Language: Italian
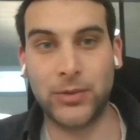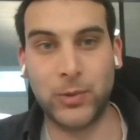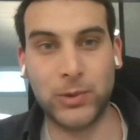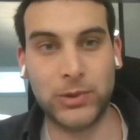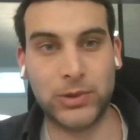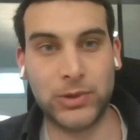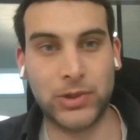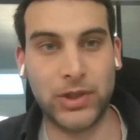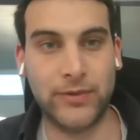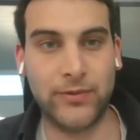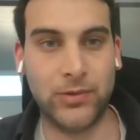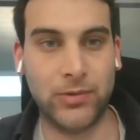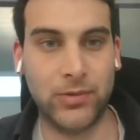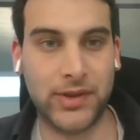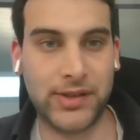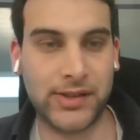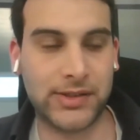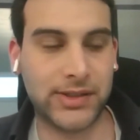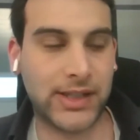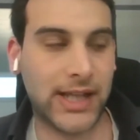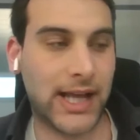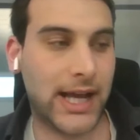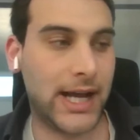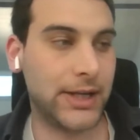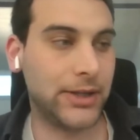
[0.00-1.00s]
molto
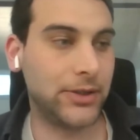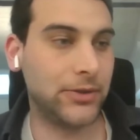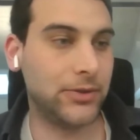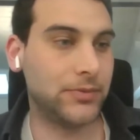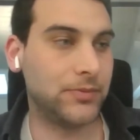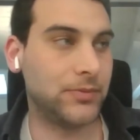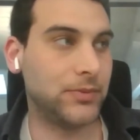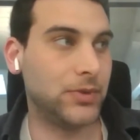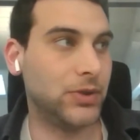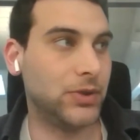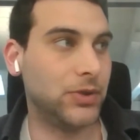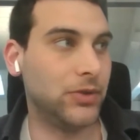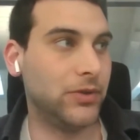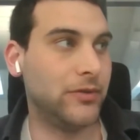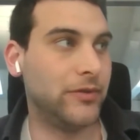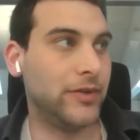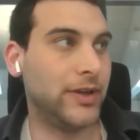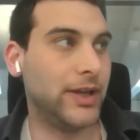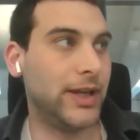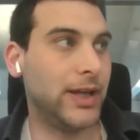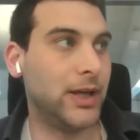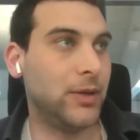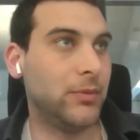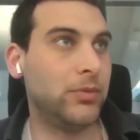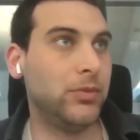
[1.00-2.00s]
rivoluzionario,
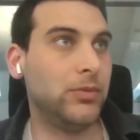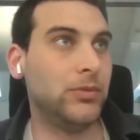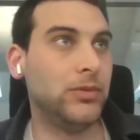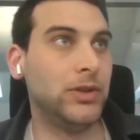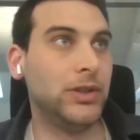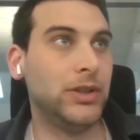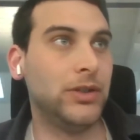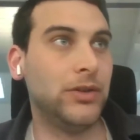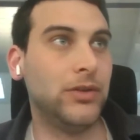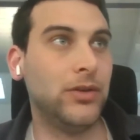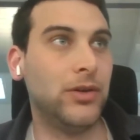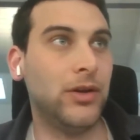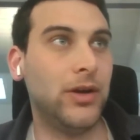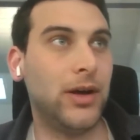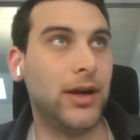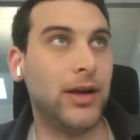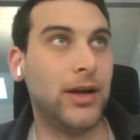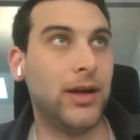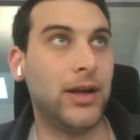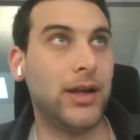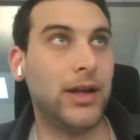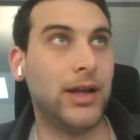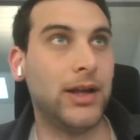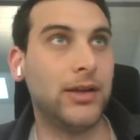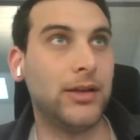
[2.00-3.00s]
dove appunto
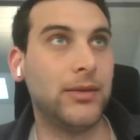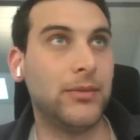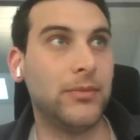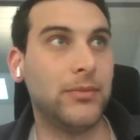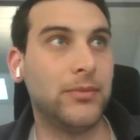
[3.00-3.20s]
eh,